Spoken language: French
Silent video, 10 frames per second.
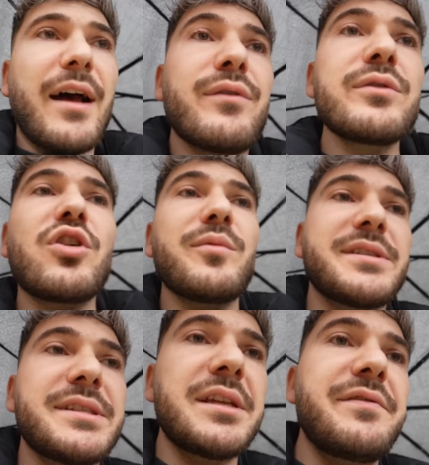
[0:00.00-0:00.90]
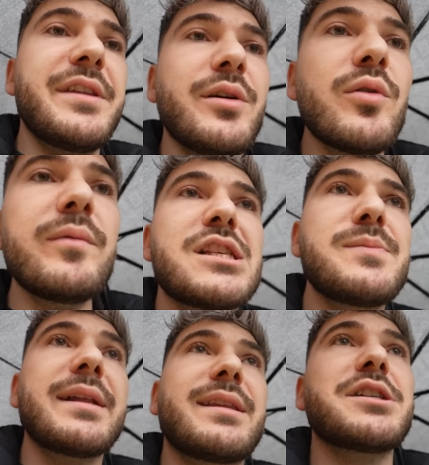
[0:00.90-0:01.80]
Avant de commencer cette vidéo,
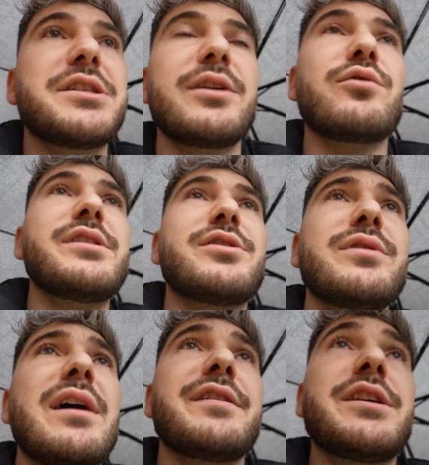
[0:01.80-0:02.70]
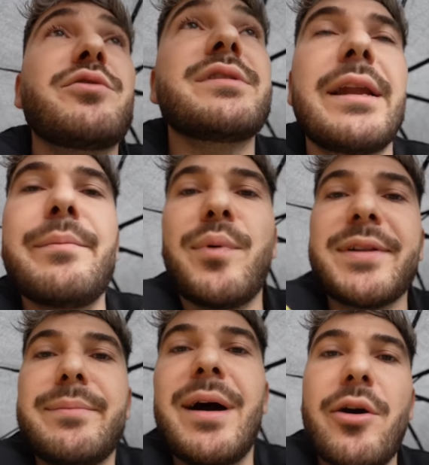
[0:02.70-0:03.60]
ce matin j'étais conditionné à faire des choses qui allaient me
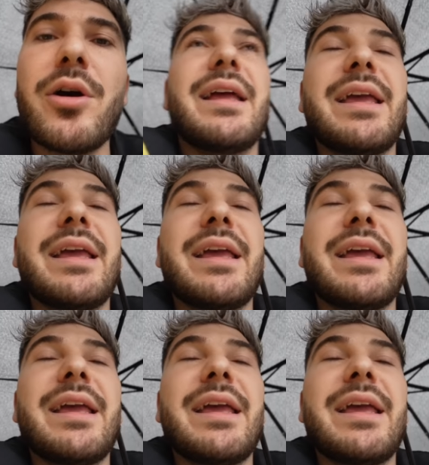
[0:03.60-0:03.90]
porter malheur.